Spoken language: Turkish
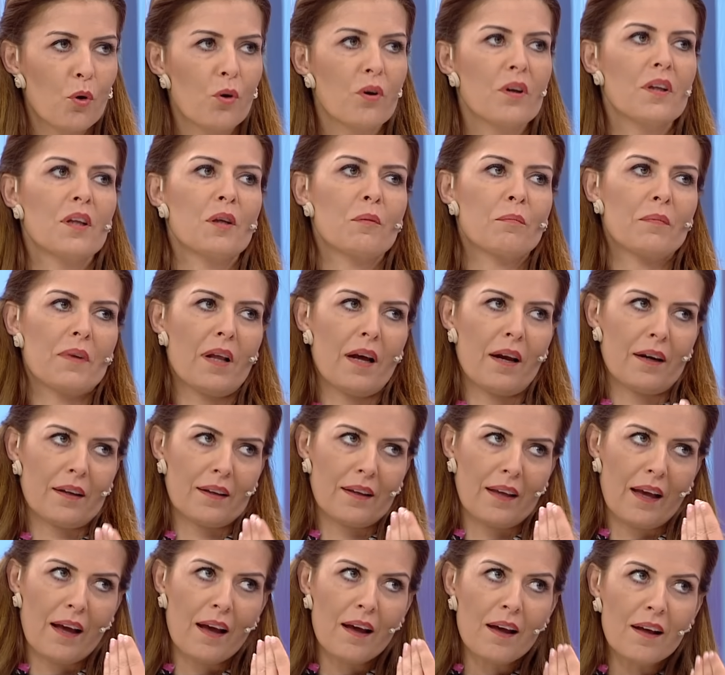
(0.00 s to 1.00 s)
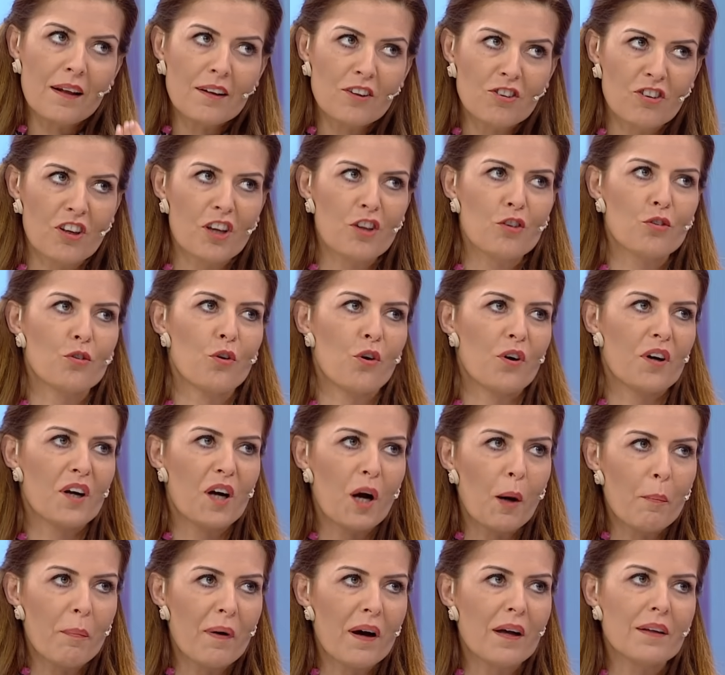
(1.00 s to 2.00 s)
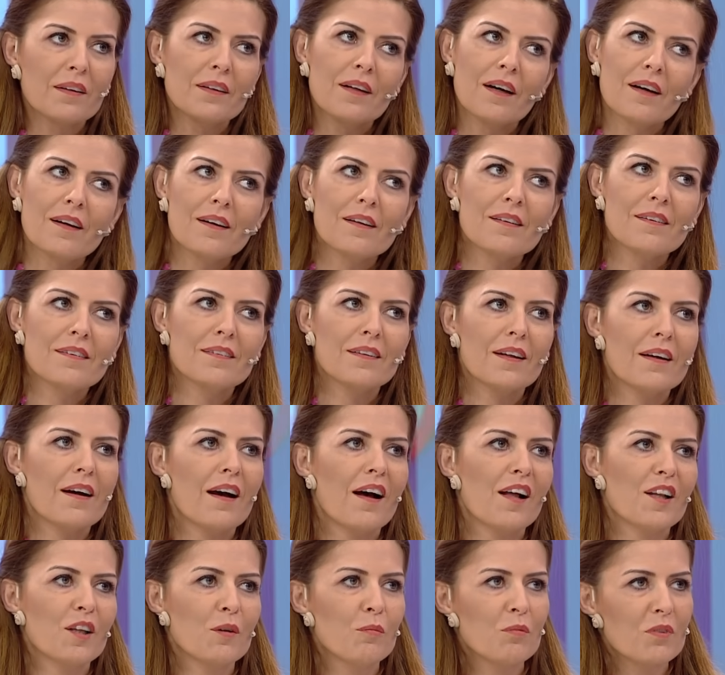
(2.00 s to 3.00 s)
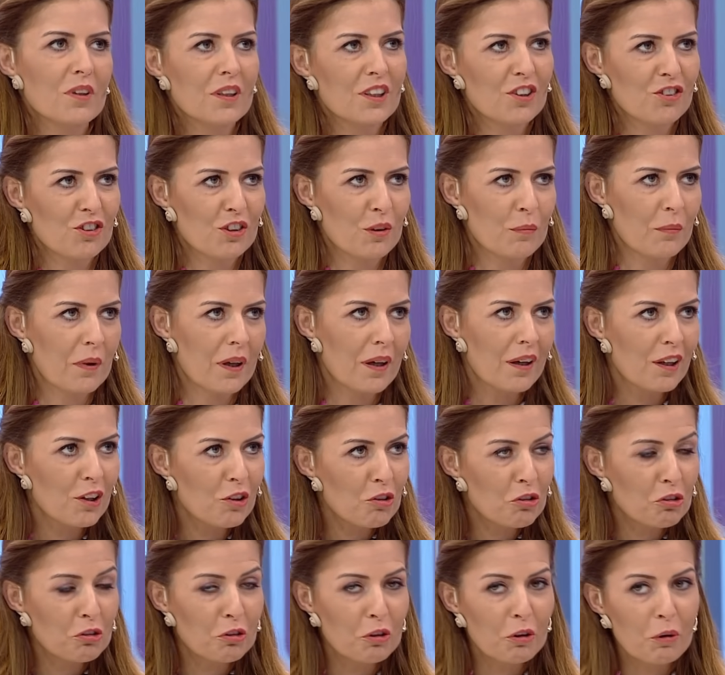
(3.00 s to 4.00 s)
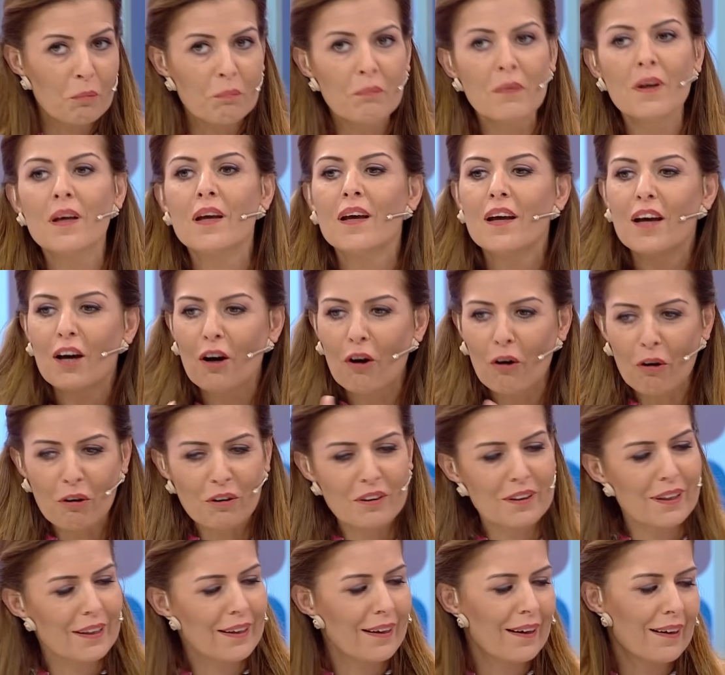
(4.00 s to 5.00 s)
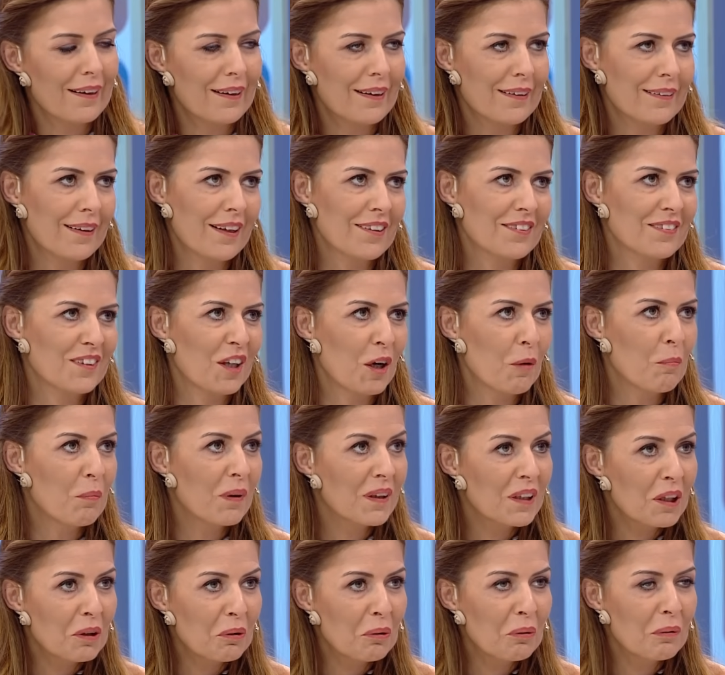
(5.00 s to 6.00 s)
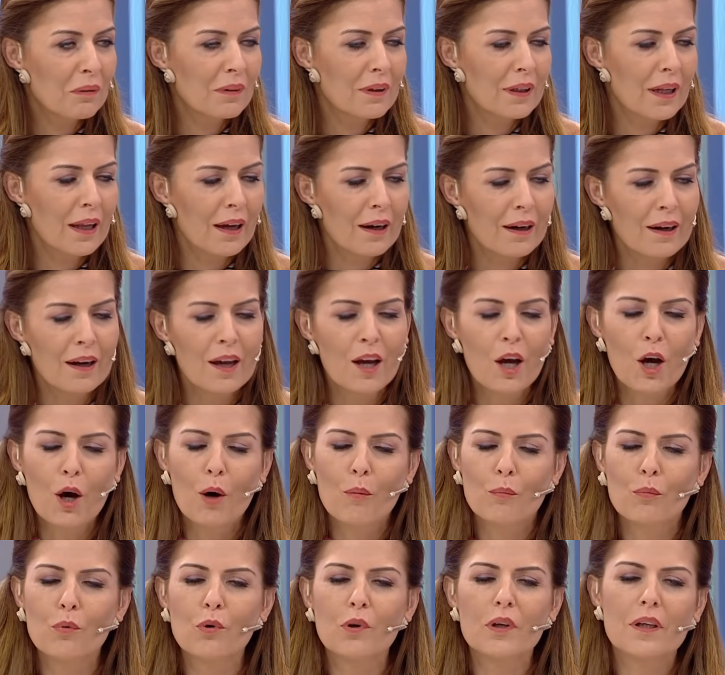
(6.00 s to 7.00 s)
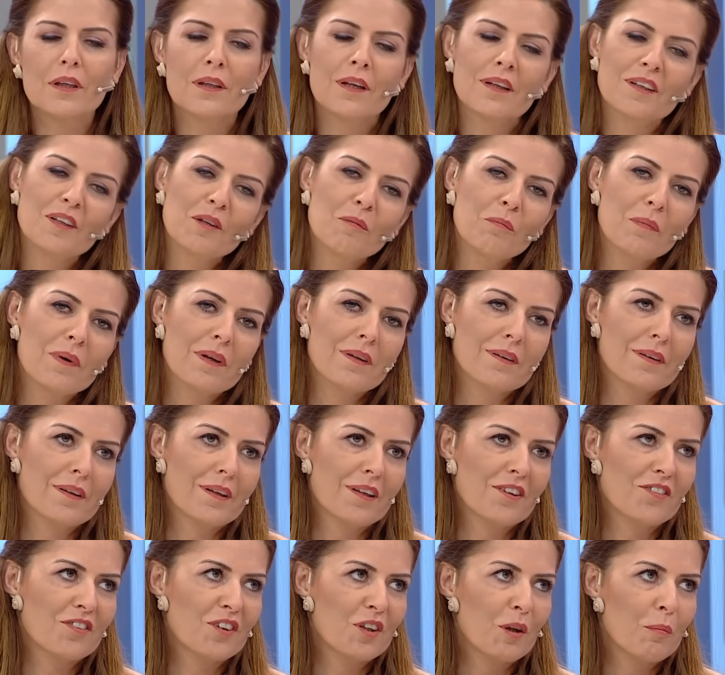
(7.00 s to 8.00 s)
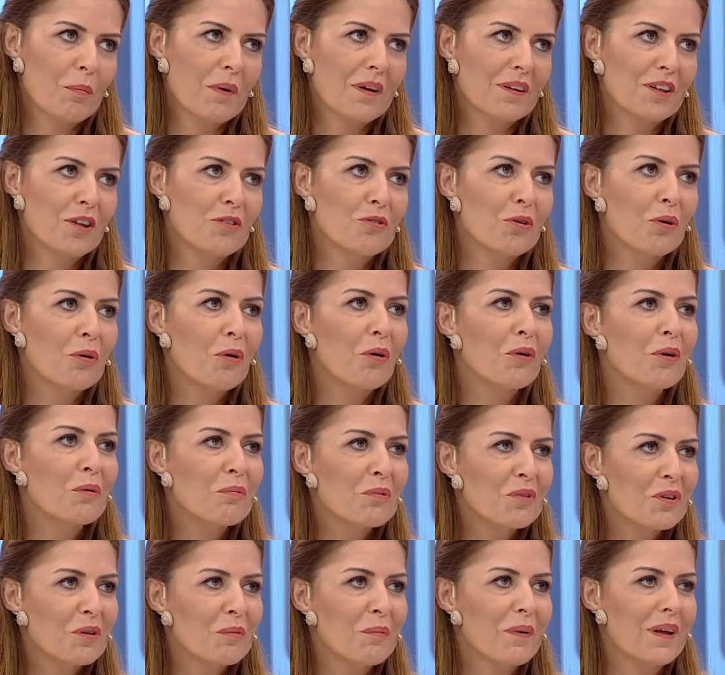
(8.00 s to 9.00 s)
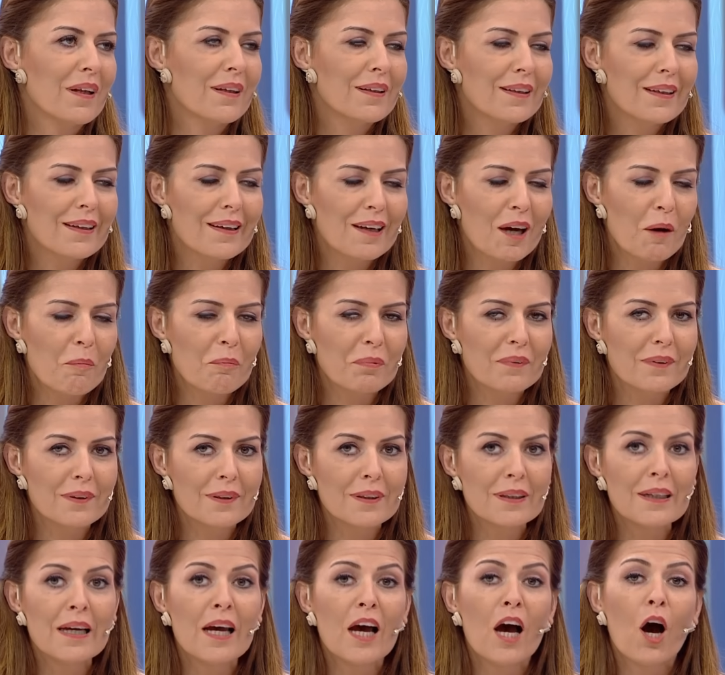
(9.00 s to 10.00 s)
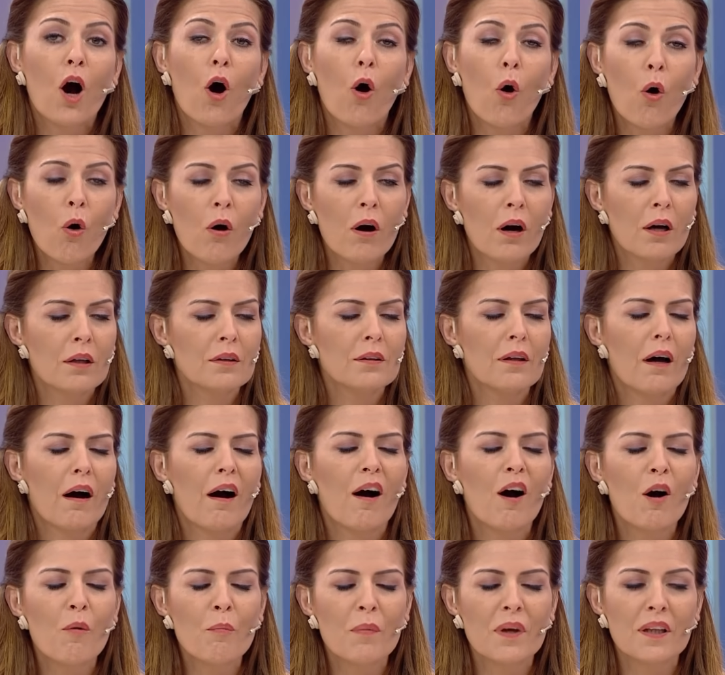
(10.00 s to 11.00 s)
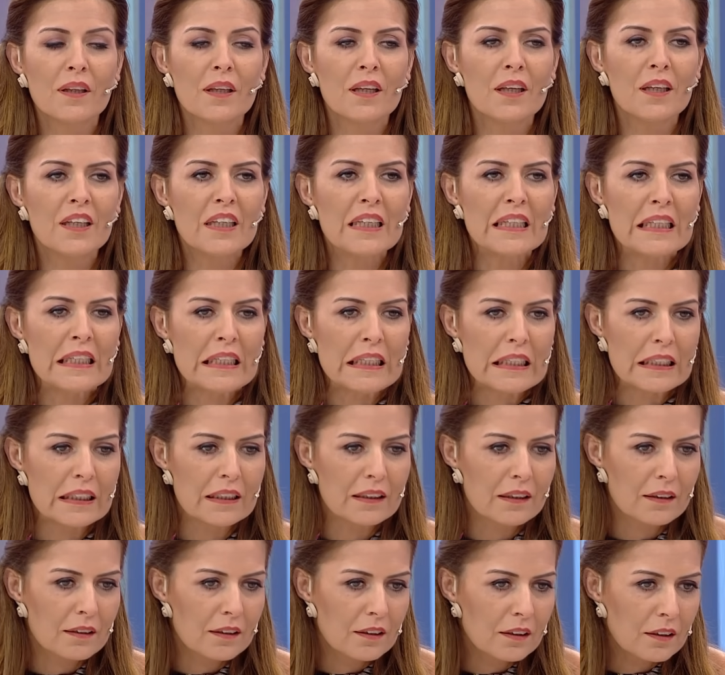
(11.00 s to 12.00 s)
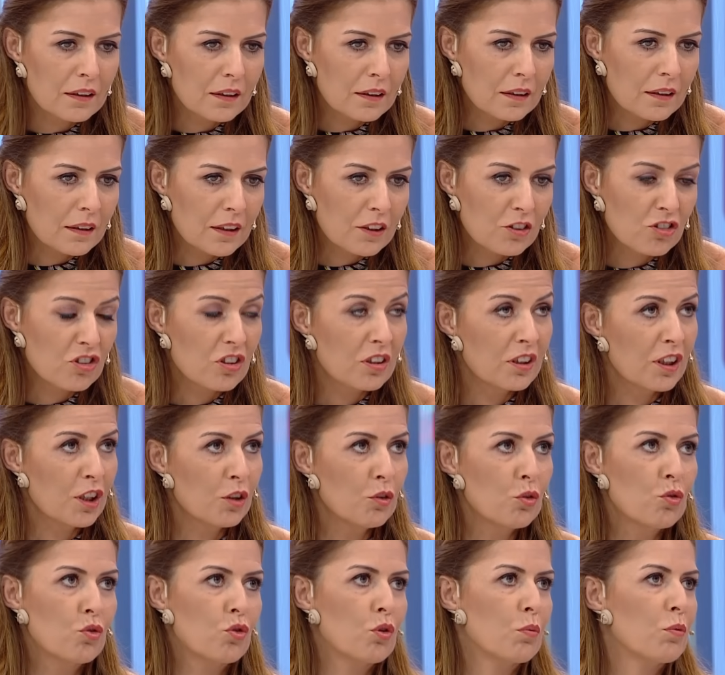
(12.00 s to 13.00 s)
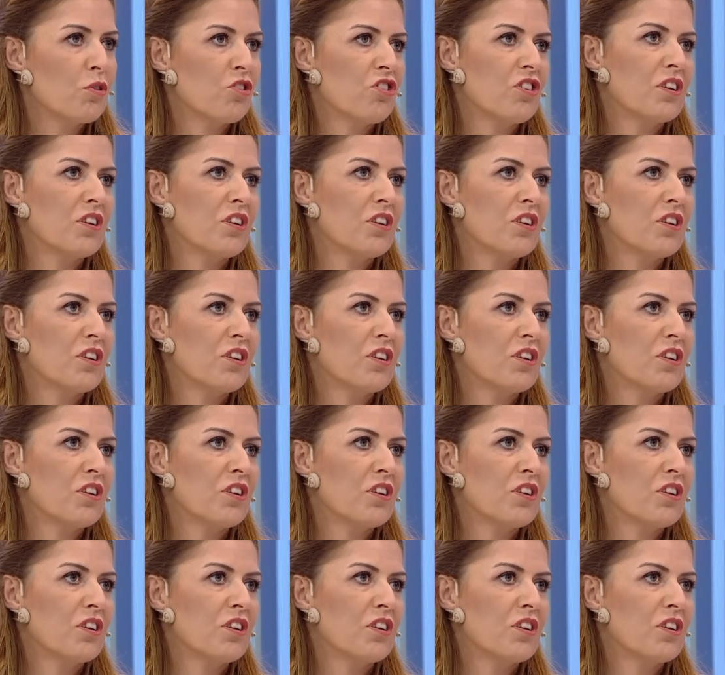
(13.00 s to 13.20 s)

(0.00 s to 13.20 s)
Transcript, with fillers: koruyayım derken şezlong kapandı, arasında kaldım, sıkıştım, yere düştüm. Oradaki arkadaşlar bana güldüler. Bu inanılmaz derecede bende çok olumsuz bir etki yaptı. O an Ahmet'e e, şiddet üstü bir